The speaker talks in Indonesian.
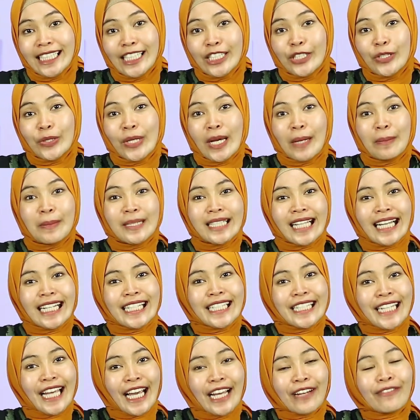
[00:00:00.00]
dan juga bisa
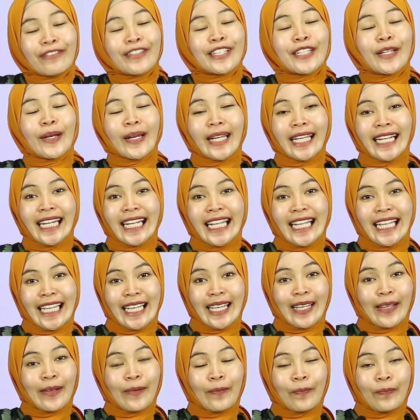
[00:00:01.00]
share video ini.